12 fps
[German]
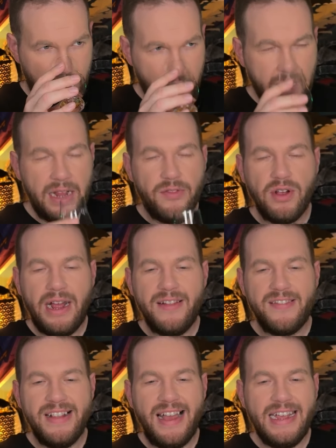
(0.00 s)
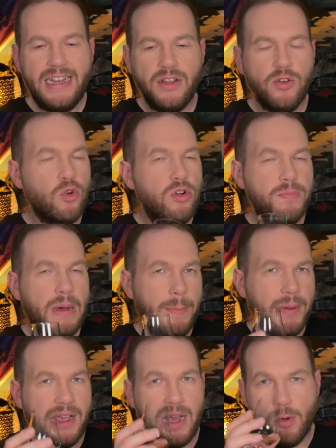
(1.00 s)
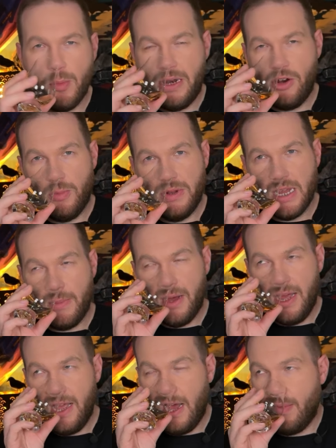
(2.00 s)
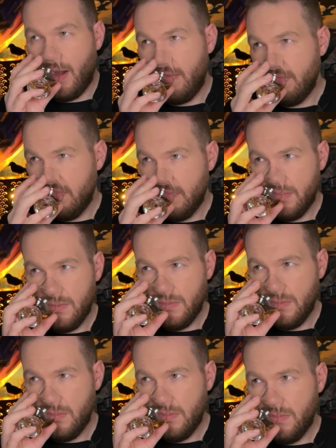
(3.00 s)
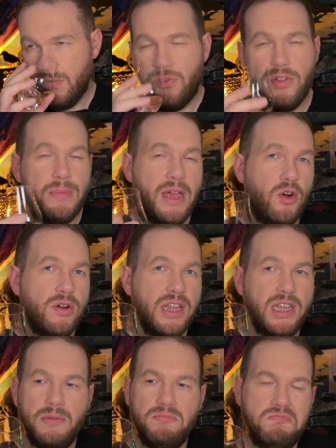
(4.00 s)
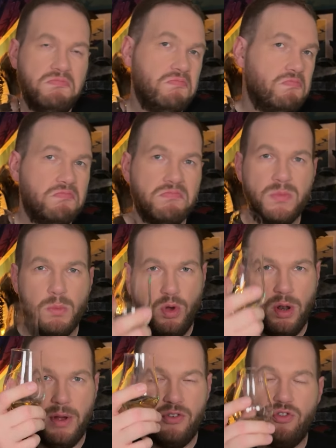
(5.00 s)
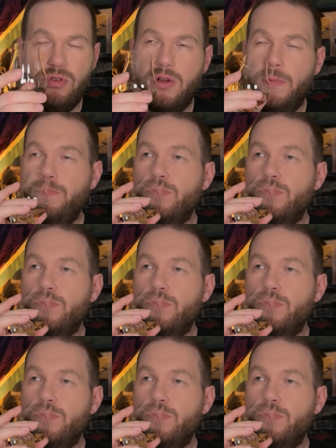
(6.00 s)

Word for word: Kriegt so einen ganz leichten grünen Paprika-Moment noch mit dabei, aber viel mehr auch nicht. Probier mal einen Schluck.